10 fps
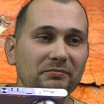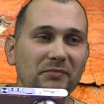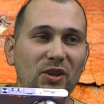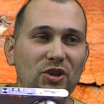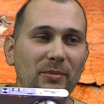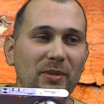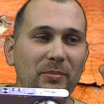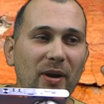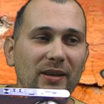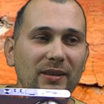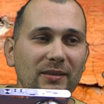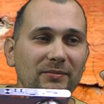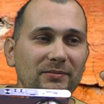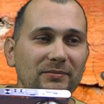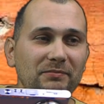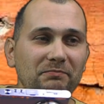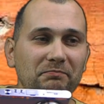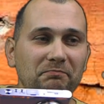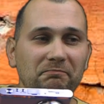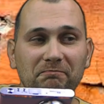Ничем не пахнет.
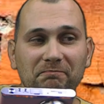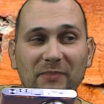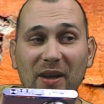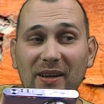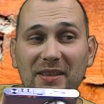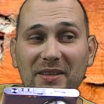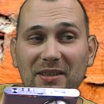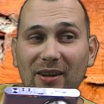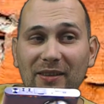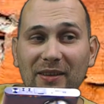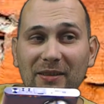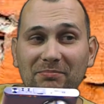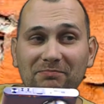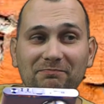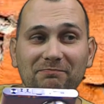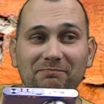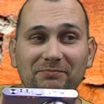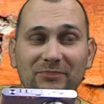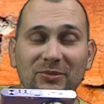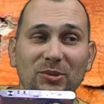Как ни странно.
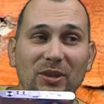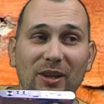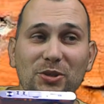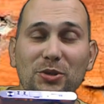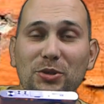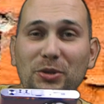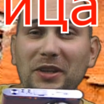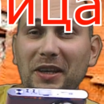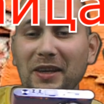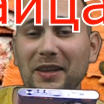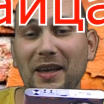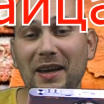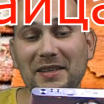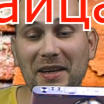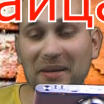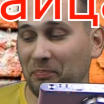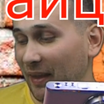Ну, хорошо, что хоть не китайская.